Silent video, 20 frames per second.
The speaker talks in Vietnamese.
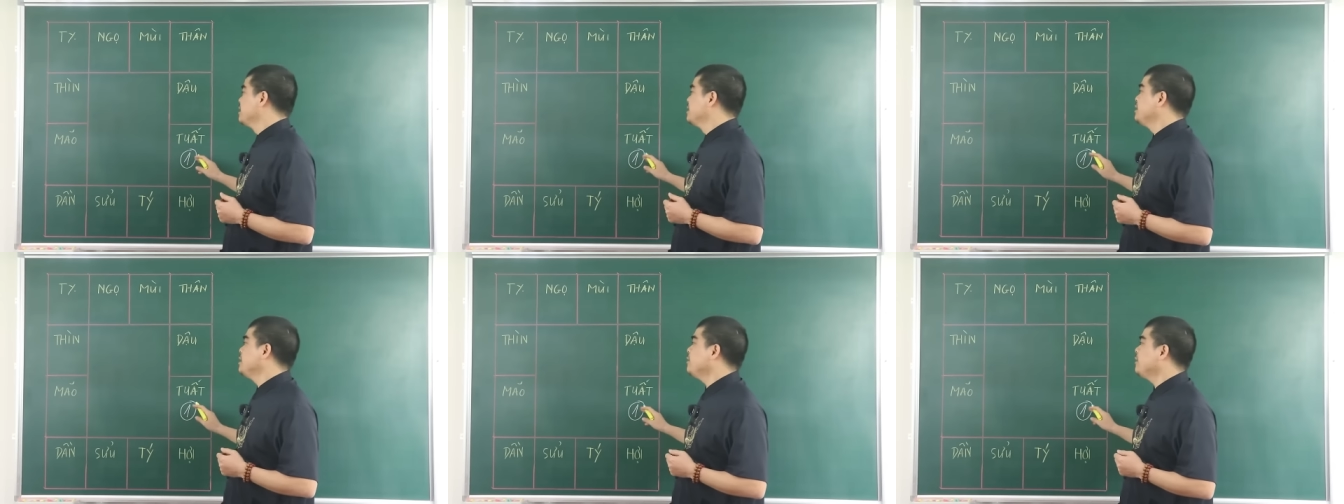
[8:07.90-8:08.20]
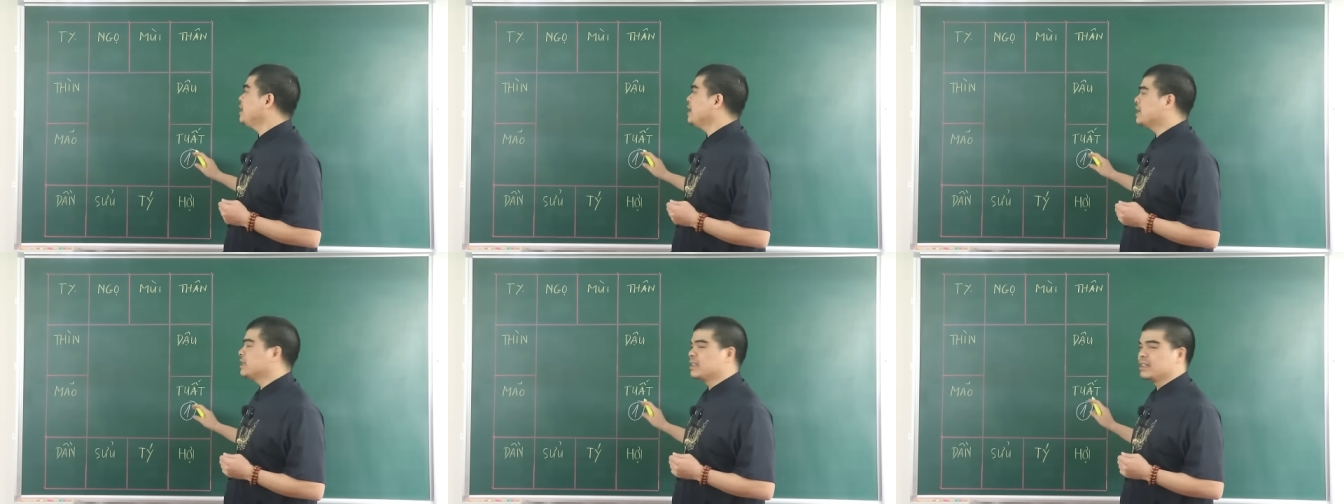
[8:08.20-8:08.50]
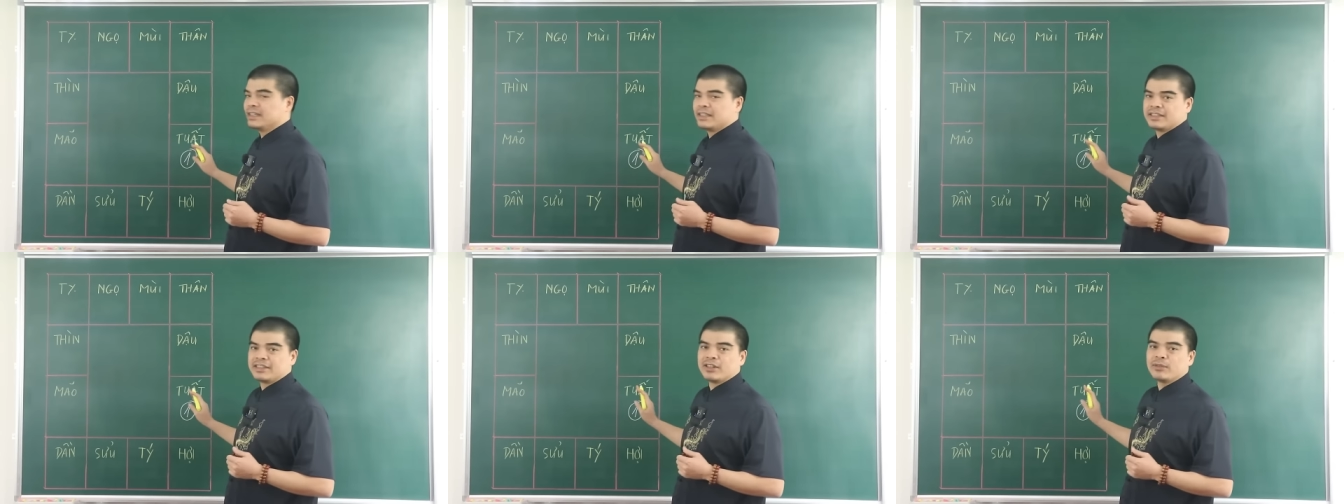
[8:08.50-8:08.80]
Như vậy là
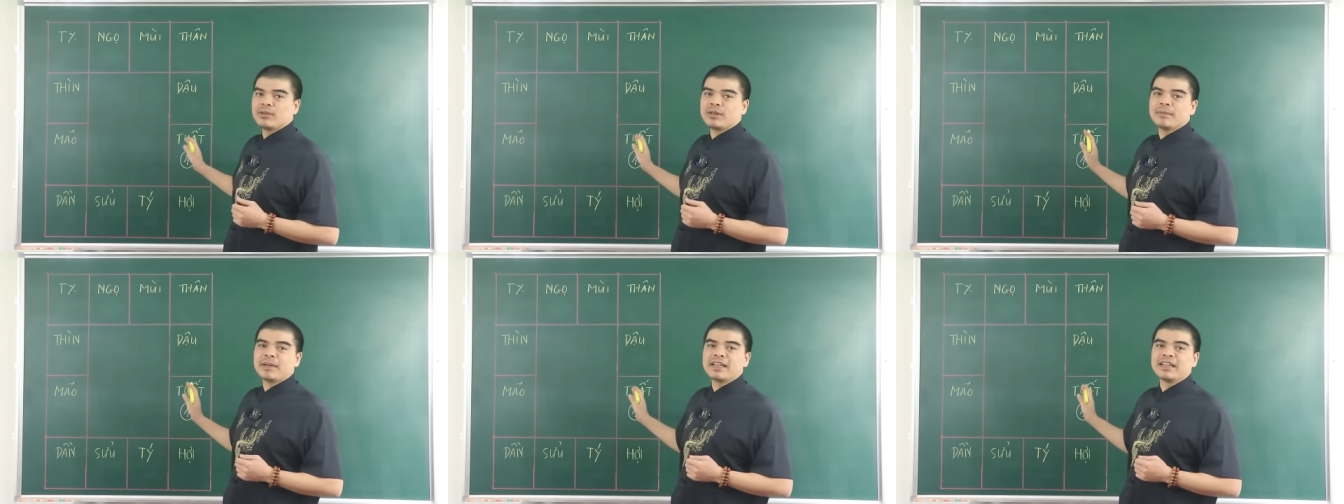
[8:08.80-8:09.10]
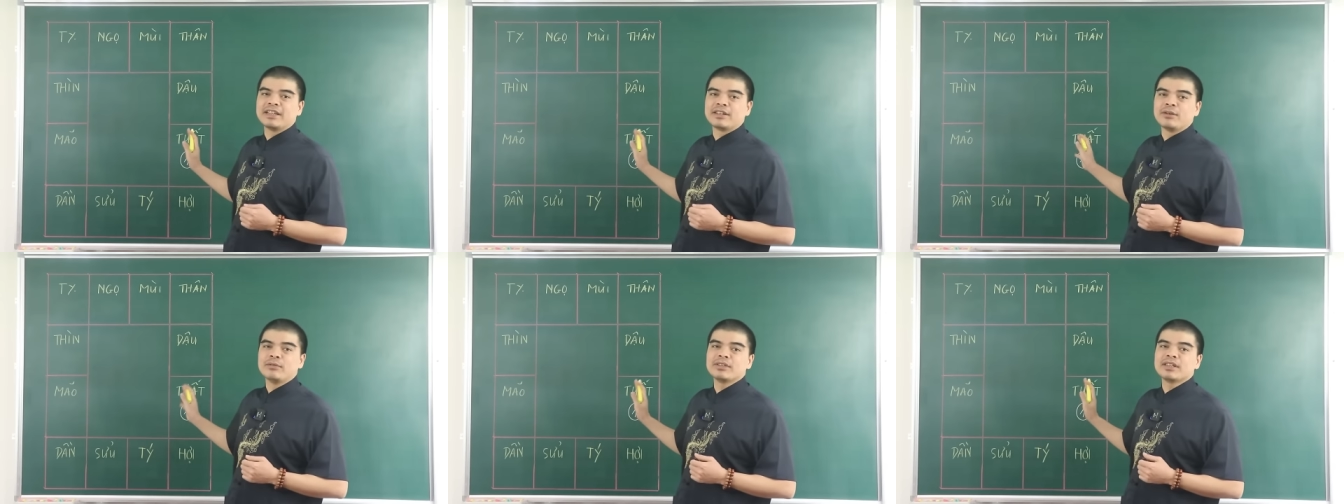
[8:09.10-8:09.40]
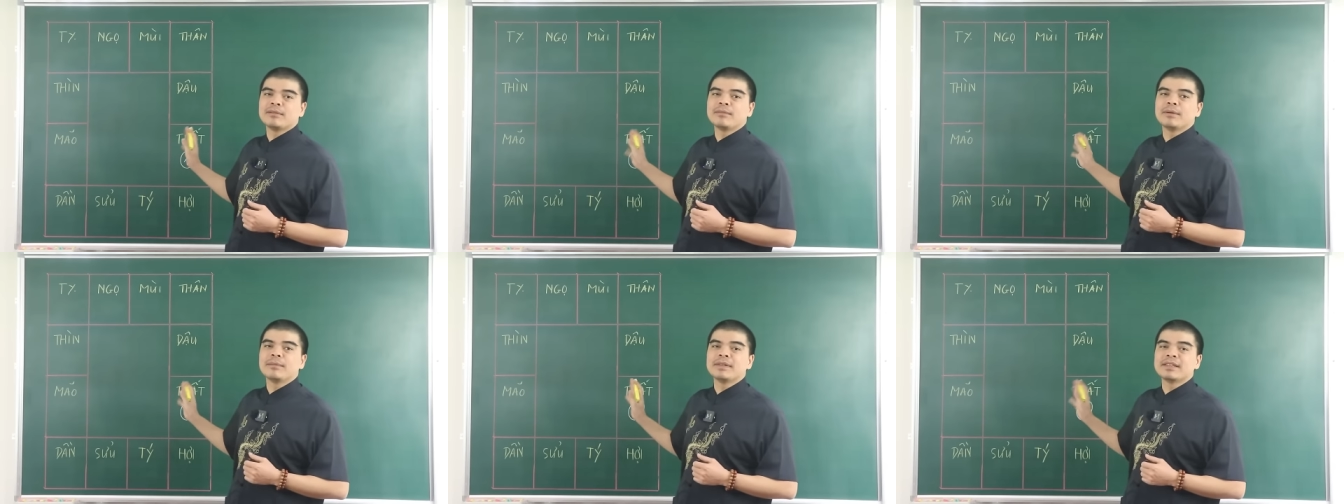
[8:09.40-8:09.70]
gì? Trong năm
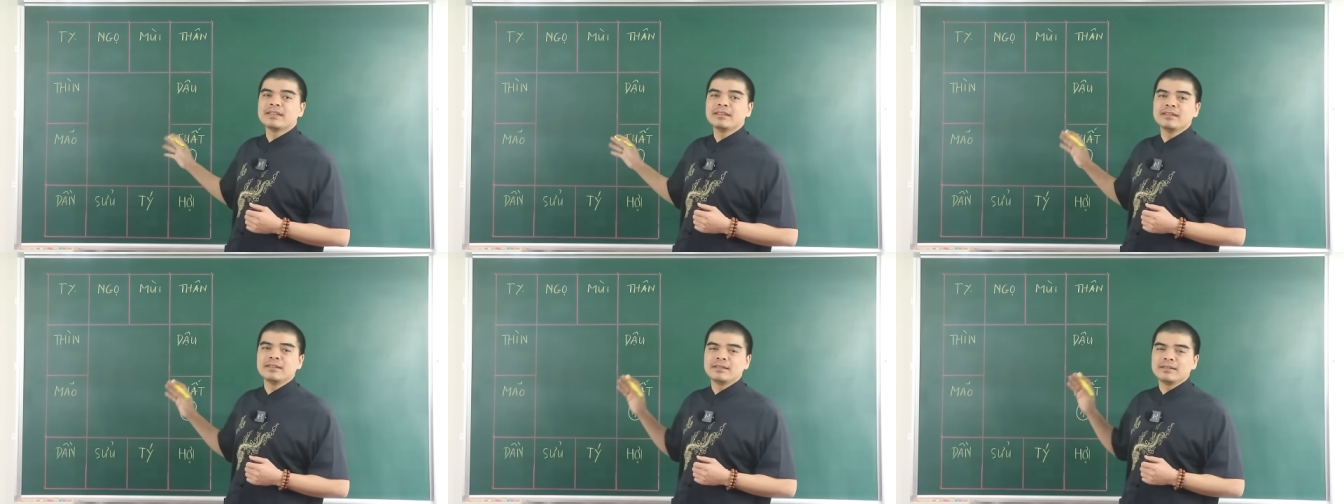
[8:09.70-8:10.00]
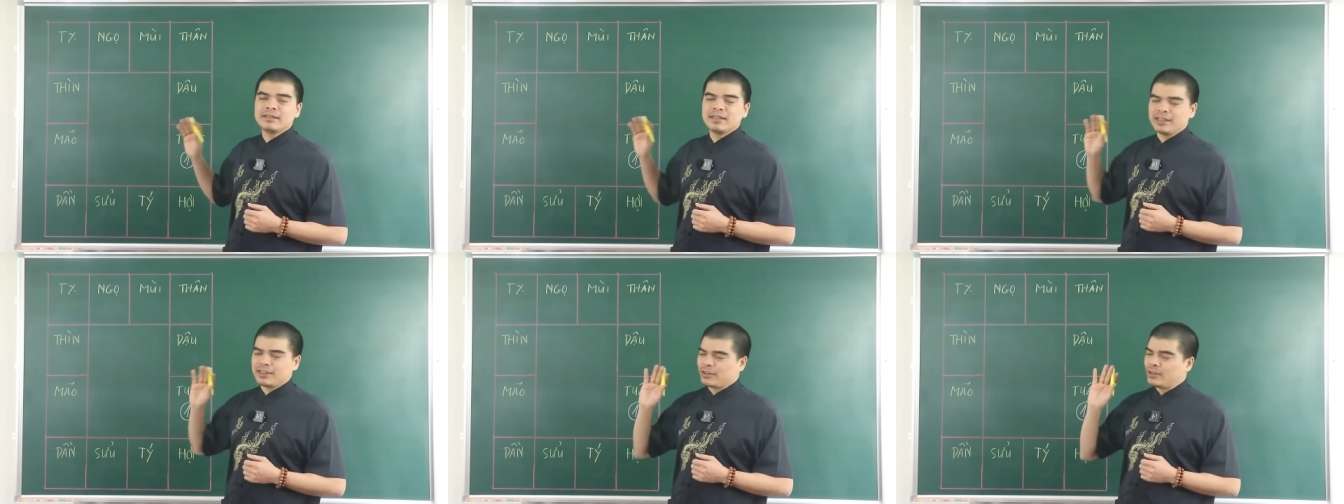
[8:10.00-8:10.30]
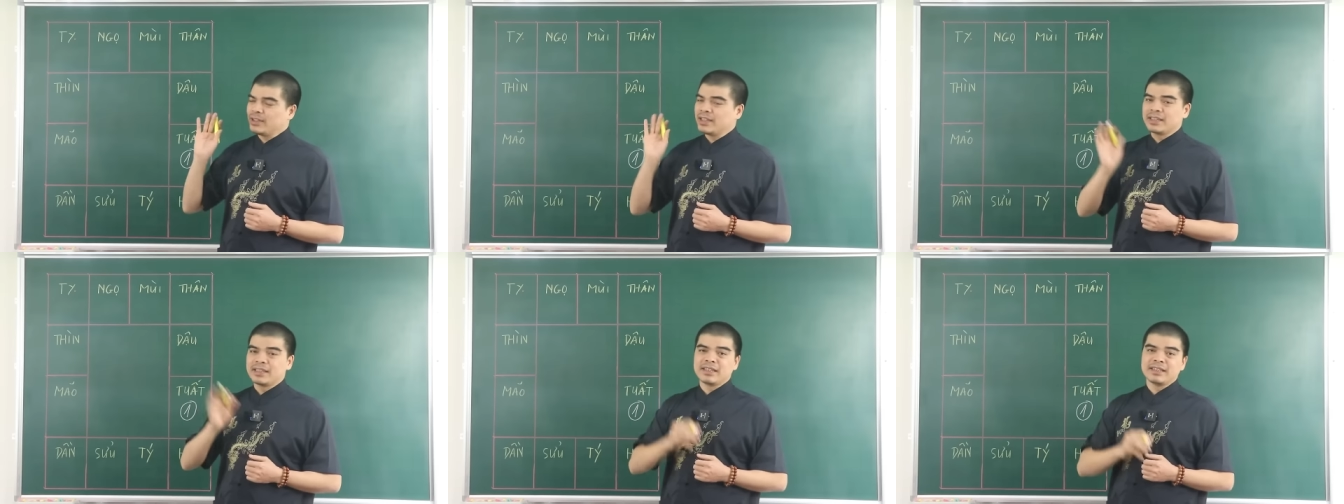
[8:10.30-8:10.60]
2024 thì
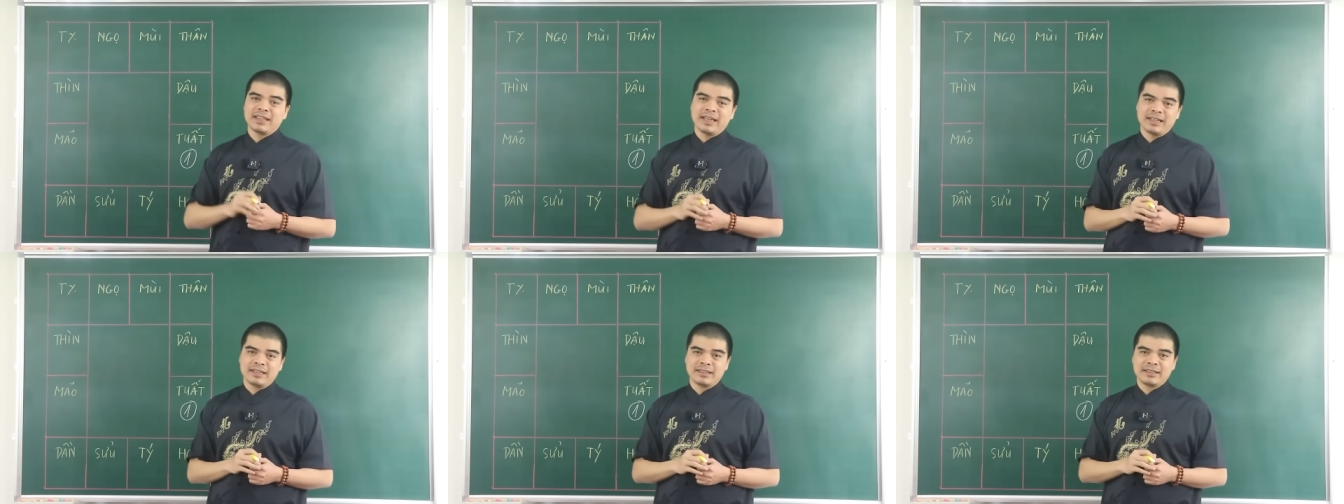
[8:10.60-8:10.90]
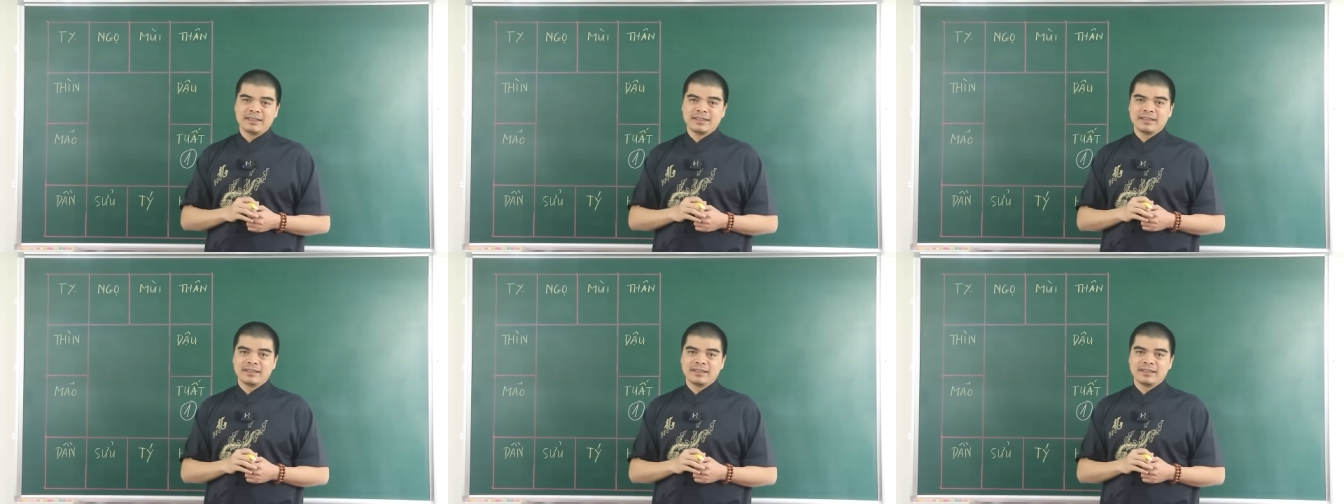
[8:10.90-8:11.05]
có thể thấy rằng